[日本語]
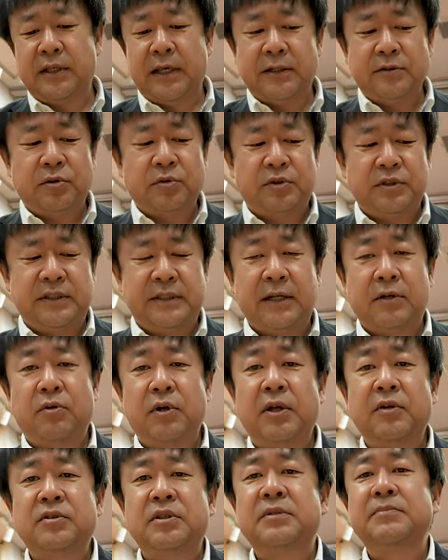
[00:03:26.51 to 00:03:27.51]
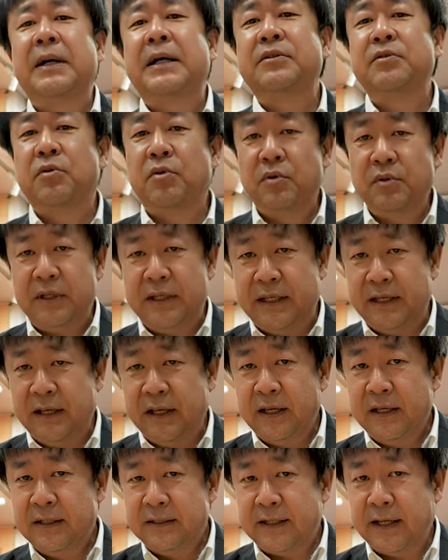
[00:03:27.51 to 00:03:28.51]
計測して、これをスマートフォンに
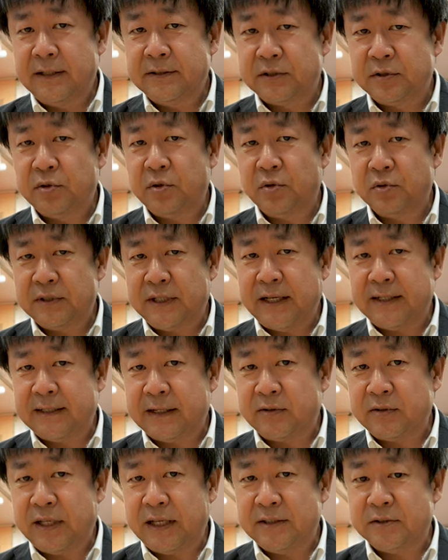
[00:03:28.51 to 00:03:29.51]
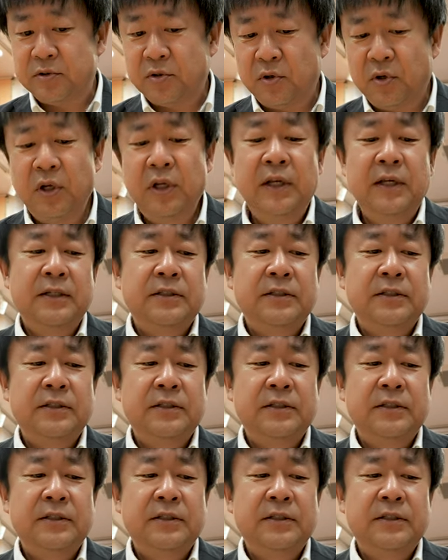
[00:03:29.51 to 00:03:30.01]
転送、データを転送、